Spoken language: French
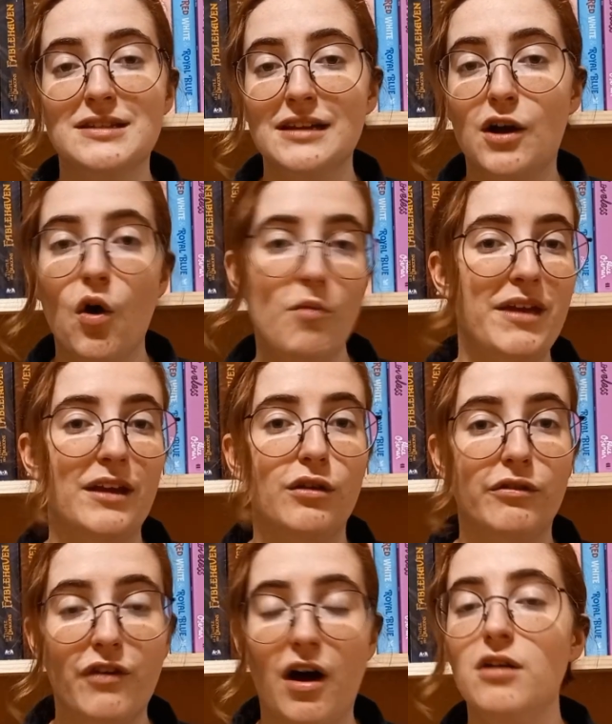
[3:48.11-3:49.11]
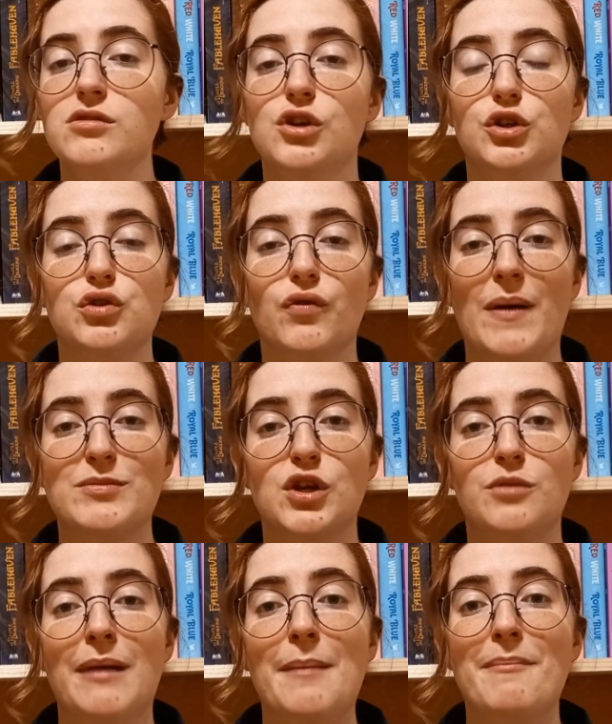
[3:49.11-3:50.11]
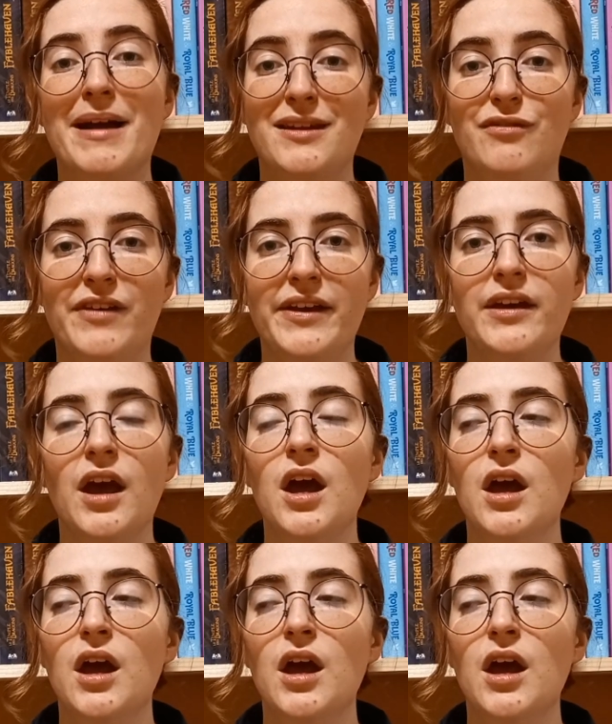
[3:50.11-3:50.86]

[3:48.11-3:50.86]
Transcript: sais combien de phrases que je trouvais absolument magnifiques